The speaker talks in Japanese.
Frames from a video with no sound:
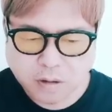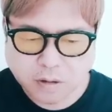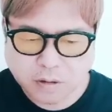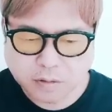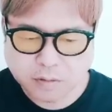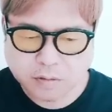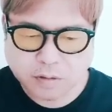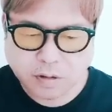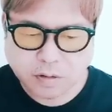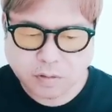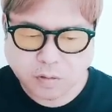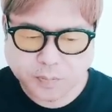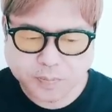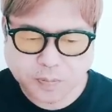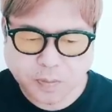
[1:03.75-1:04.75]
4月
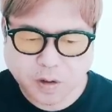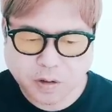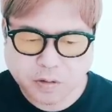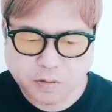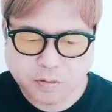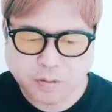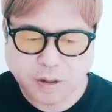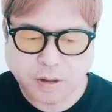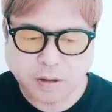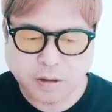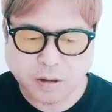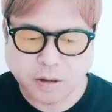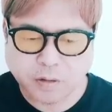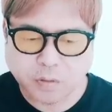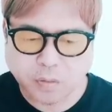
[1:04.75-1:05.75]
スタート。出
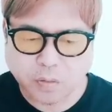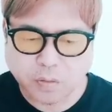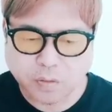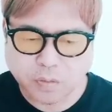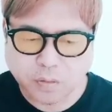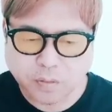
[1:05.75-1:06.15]
演、綾野剛。